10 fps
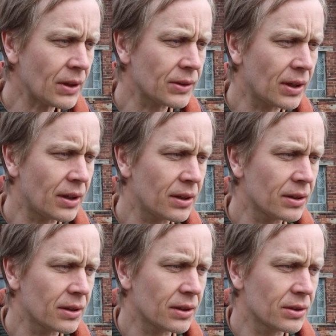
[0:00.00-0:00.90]

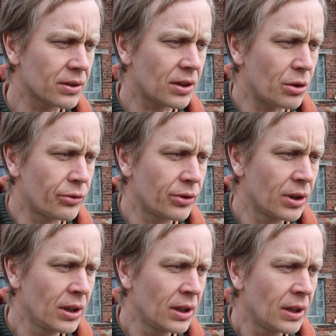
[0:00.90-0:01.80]
da drauf,
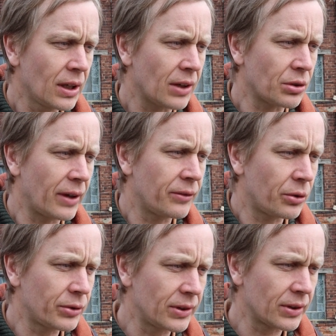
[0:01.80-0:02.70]
also einfach
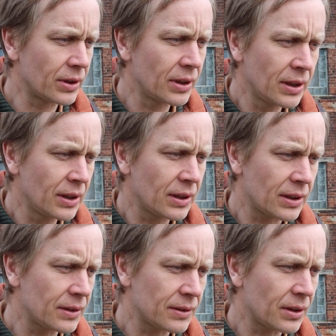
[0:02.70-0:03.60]
auf diese,
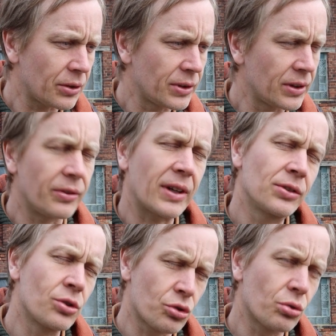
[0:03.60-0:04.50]
äh, auf die
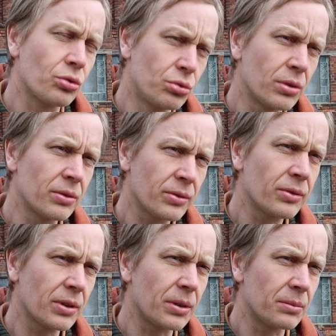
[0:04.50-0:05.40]
gewachsenen Strukturen
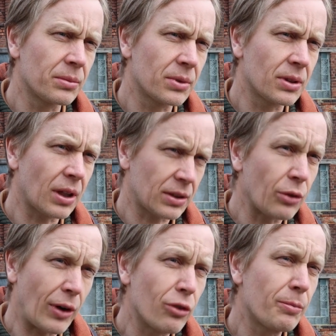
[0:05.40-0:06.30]
ähm,
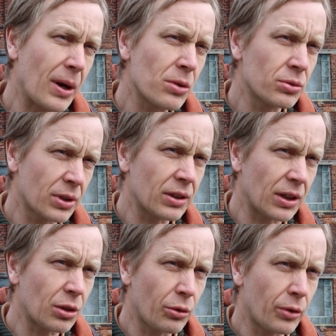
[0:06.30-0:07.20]
darauf aufbauen und
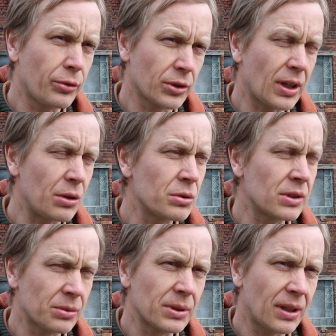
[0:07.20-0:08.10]
darauf auch
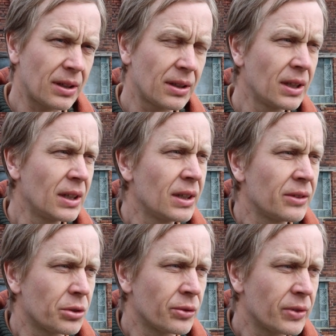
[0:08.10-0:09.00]
vertrauen, dass wir da,
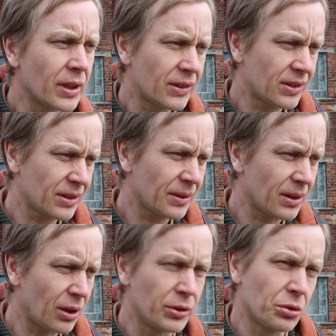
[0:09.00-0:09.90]
würden wir jetzt
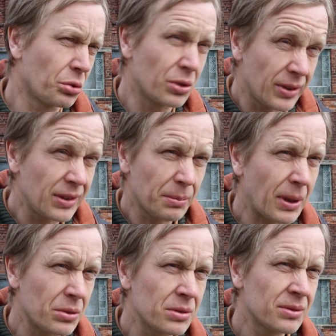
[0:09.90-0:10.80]
auf die grüne Wiese
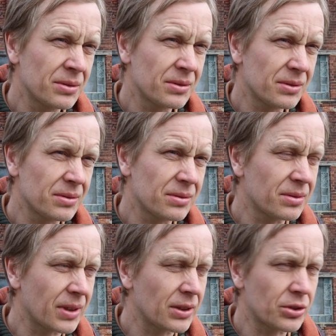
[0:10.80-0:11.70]
bauen,
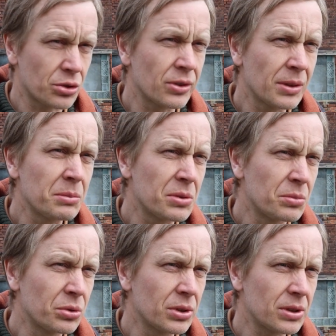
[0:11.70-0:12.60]
wäre das schon ziemlich
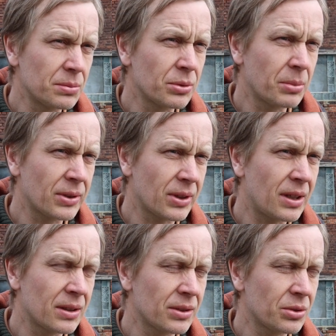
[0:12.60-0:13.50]
mutig, muss man
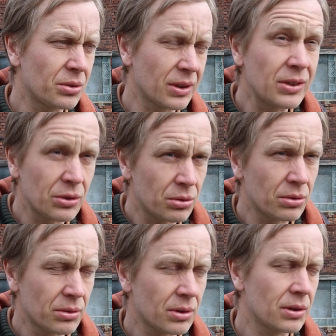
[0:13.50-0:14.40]
sagen. Also
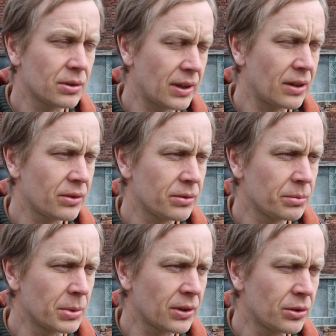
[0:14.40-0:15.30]
Risiko, äh, sehr
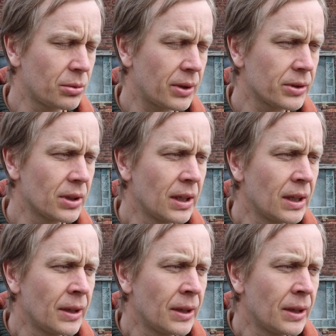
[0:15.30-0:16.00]
mit Risiko behaftet.